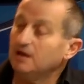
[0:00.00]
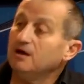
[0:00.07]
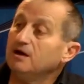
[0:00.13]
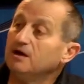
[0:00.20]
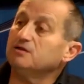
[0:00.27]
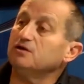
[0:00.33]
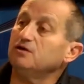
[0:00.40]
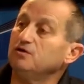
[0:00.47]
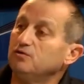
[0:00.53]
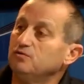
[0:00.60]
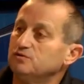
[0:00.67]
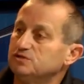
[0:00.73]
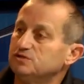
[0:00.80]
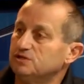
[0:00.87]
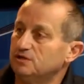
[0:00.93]
Это ее
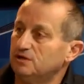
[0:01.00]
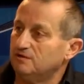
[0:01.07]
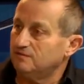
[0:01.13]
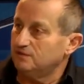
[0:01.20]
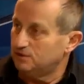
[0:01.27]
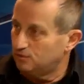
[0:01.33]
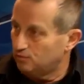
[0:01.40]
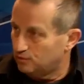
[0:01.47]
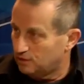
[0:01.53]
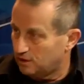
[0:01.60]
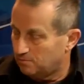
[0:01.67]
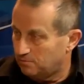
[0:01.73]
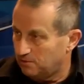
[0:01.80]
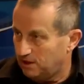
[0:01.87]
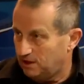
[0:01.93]
усиливает и
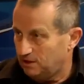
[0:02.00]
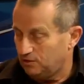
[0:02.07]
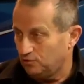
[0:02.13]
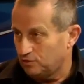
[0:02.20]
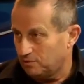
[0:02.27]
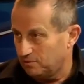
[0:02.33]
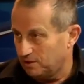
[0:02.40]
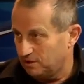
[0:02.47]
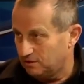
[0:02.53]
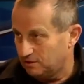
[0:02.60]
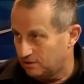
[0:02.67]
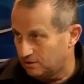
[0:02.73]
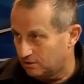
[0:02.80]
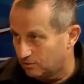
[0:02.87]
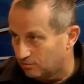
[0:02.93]
укрепляет, и укрепляет
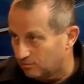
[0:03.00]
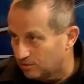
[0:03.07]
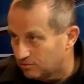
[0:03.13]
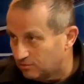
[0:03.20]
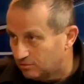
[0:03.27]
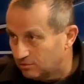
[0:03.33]
экономику.